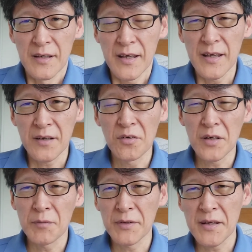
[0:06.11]
えー、今
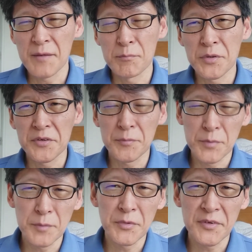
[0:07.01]
回もね、
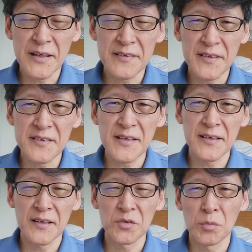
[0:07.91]
ブルブルブルでやっていきた
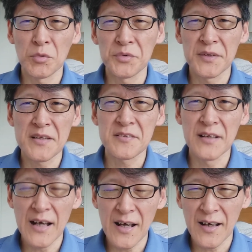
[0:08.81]
いなと思うんで
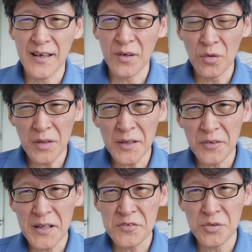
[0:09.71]
すが、えー、今回
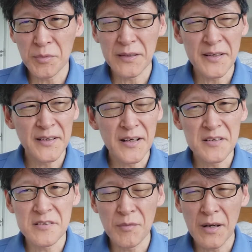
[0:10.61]
のね、ちょっと話題に
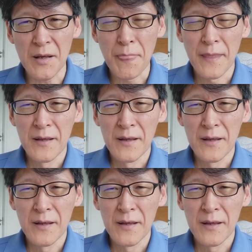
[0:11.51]
関しては、